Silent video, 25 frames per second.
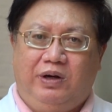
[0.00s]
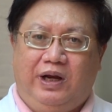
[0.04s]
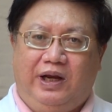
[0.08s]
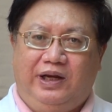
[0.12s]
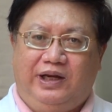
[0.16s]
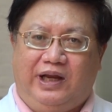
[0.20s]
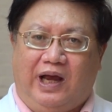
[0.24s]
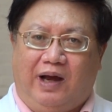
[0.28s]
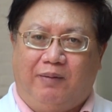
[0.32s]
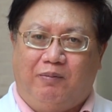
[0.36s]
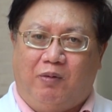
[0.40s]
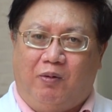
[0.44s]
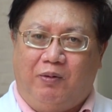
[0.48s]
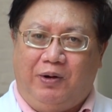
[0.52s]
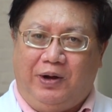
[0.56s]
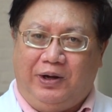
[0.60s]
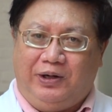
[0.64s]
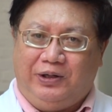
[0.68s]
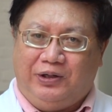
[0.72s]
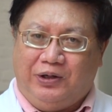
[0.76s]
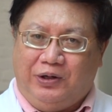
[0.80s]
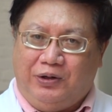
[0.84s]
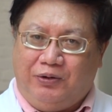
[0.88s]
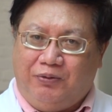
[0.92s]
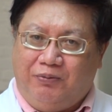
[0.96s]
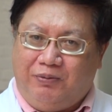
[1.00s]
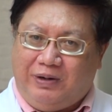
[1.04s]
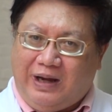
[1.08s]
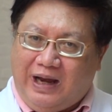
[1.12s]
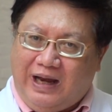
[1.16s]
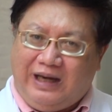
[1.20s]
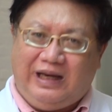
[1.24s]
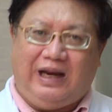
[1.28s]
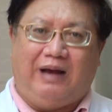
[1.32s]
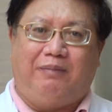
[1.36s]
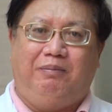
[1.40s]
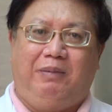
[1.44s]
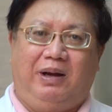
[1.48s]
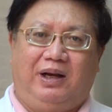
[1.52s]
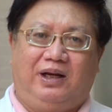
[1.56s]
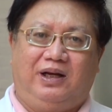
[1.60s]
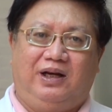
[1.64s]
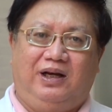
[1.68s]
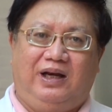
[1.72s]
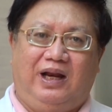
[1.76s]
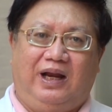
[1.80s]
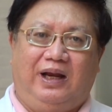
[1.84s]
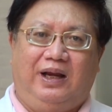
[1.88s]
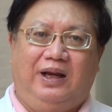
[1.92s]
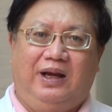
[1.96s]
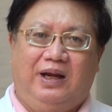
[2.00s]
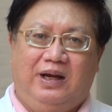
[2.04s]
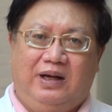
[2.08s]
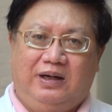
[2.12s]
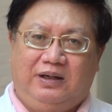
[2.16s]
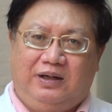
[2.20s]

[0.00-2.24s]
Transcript: ghi nhận một hiện tượng cũng khá đặc biệt thế này.